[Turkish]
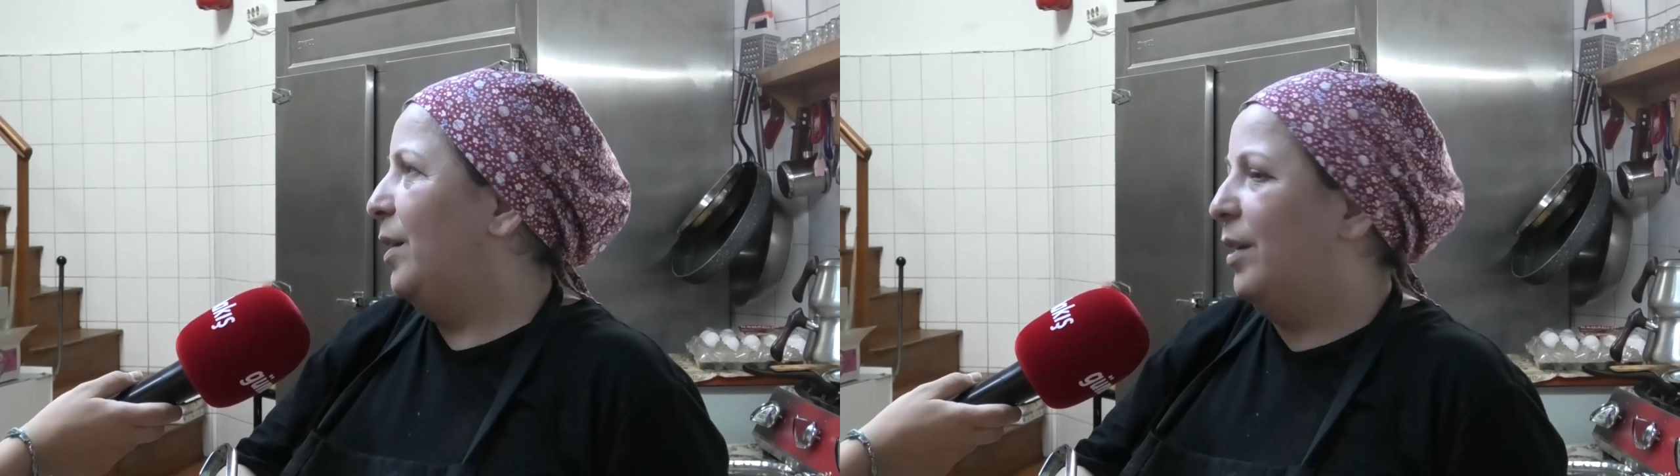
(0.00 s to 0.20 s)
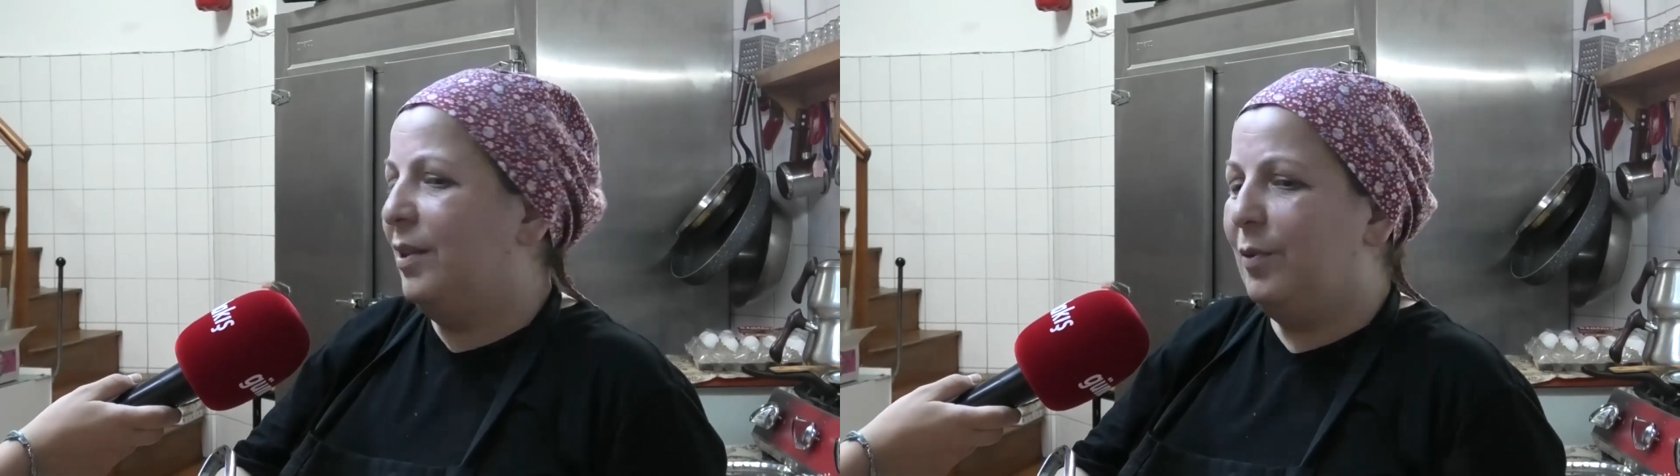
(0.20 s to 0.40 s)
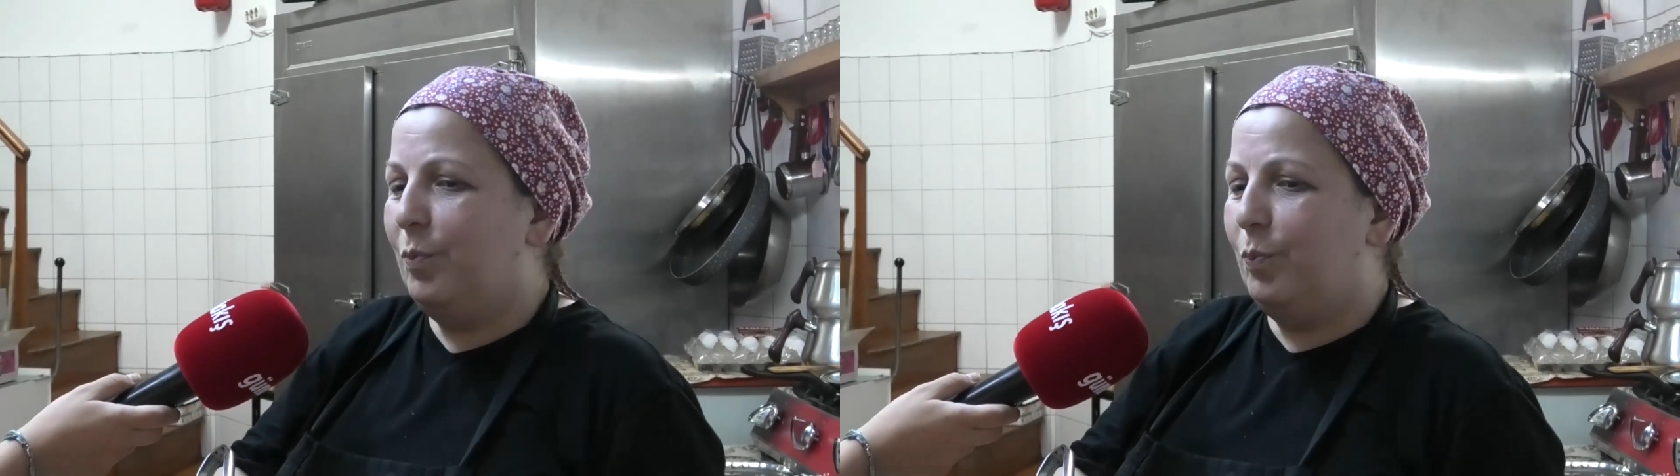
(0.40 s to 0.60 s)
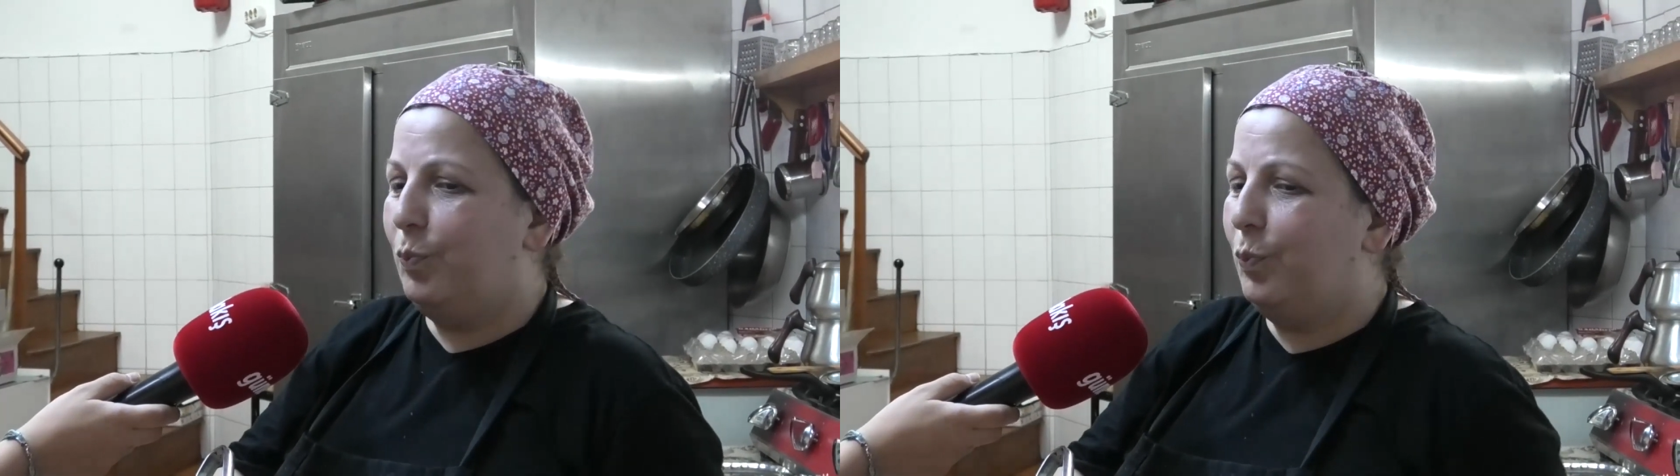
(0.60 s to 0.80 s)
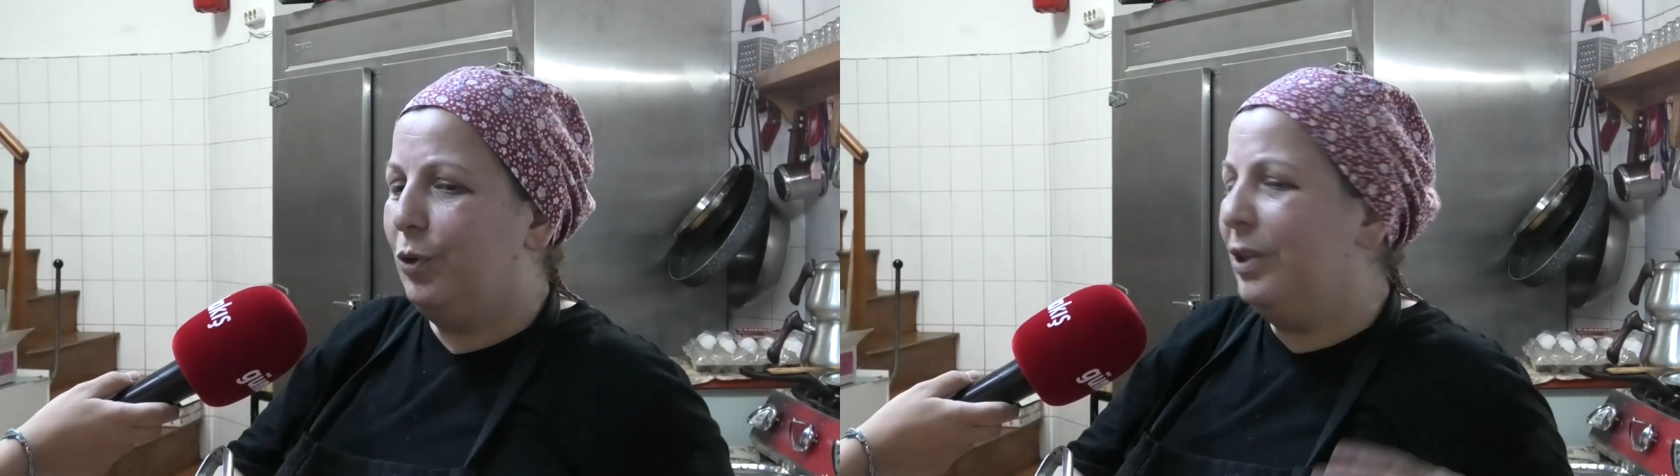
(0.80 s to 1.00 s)
Ee,
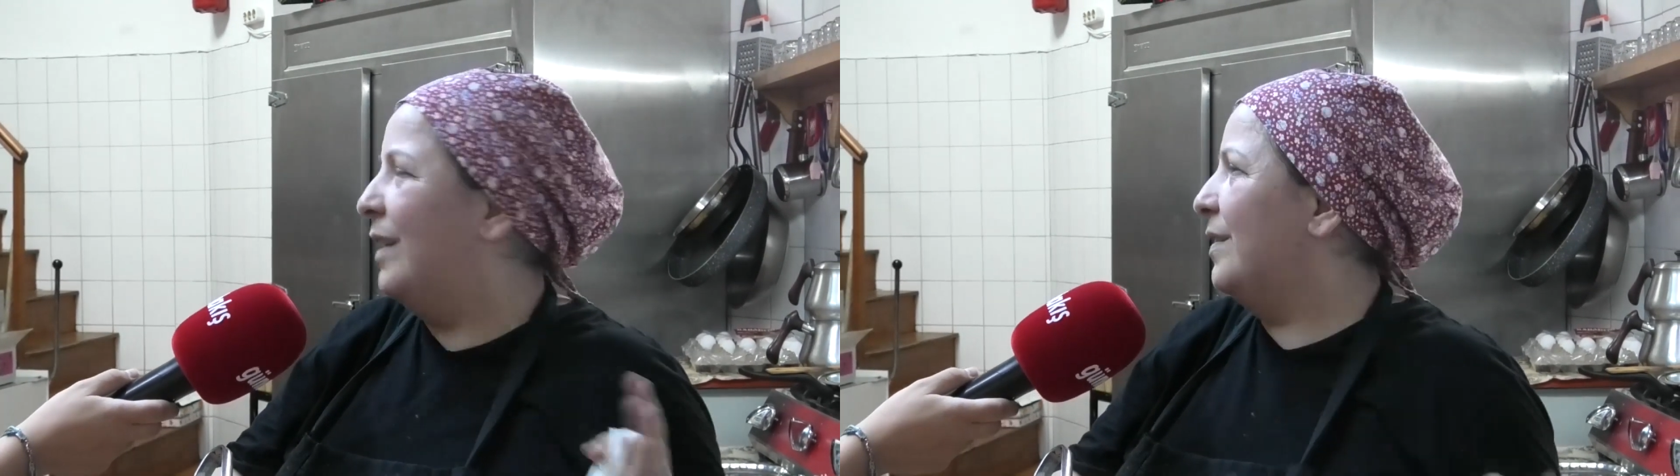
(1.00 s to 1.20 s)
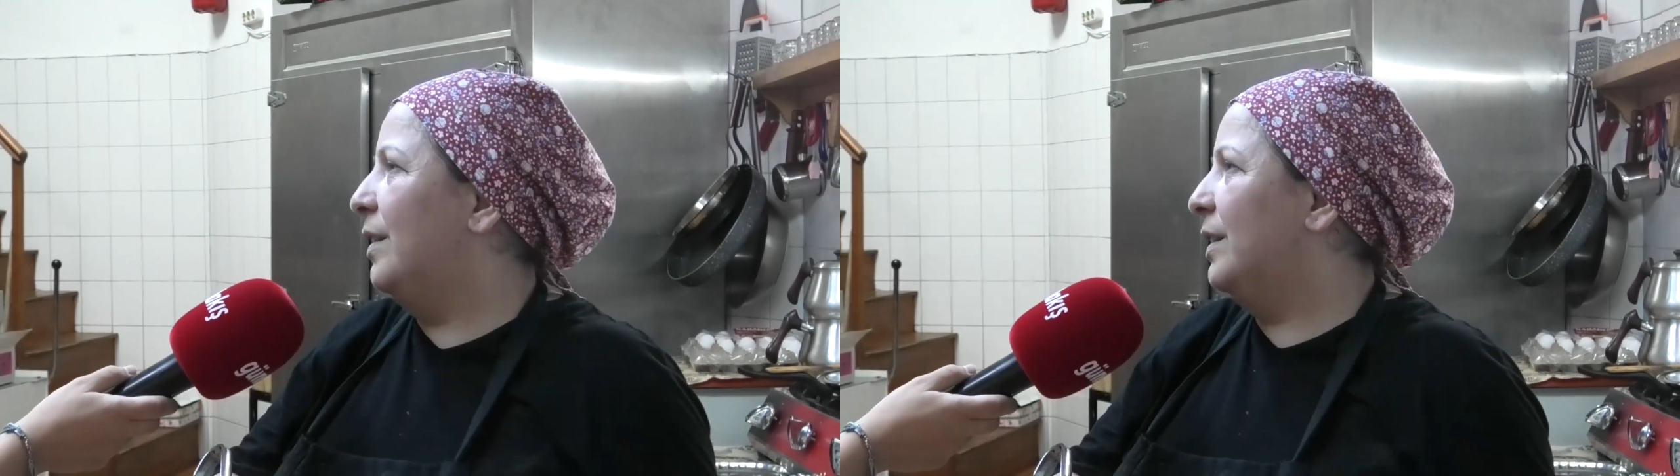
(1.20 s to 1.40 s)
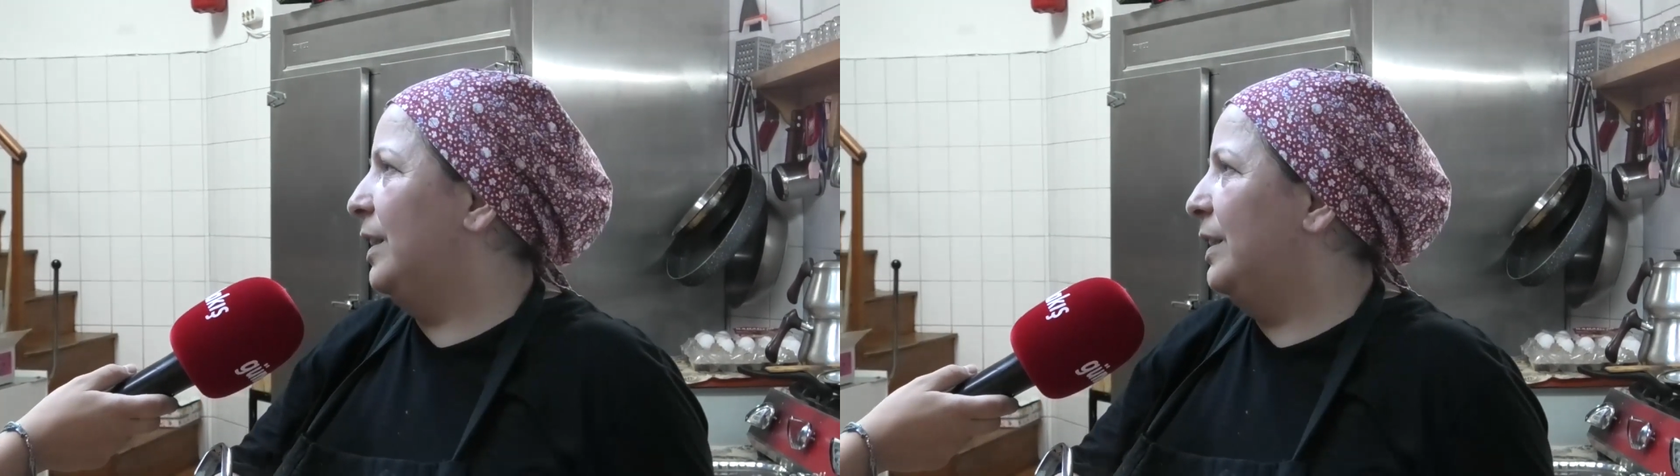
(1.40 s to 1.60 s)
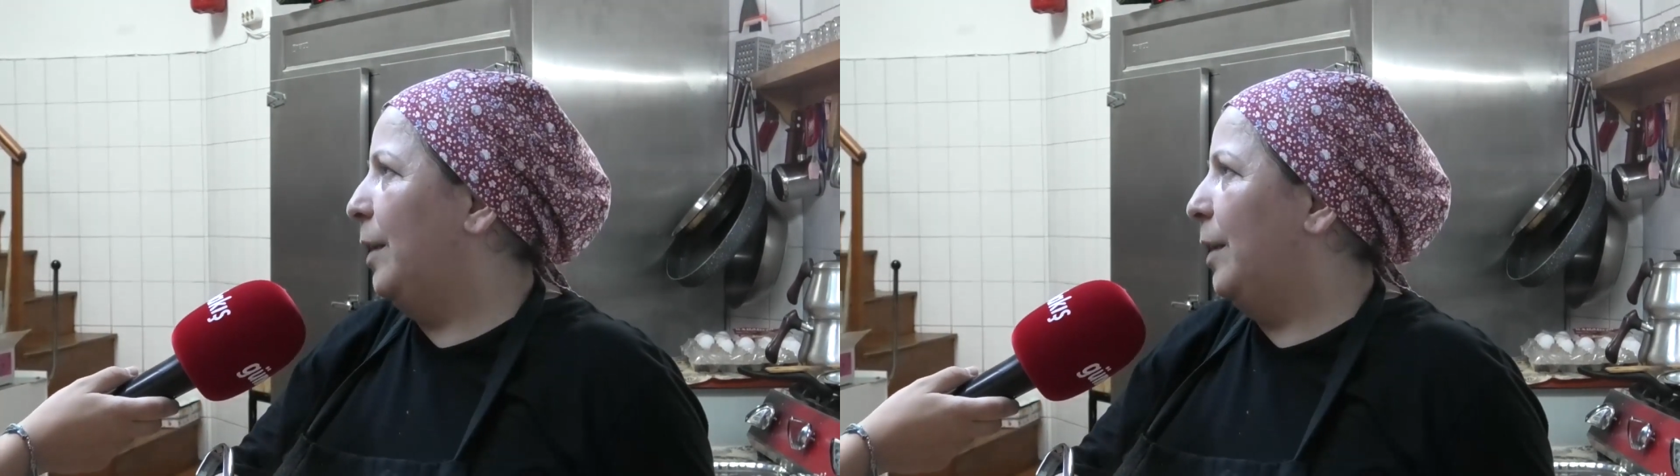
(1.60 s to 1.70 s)
bunun hazırlıklarını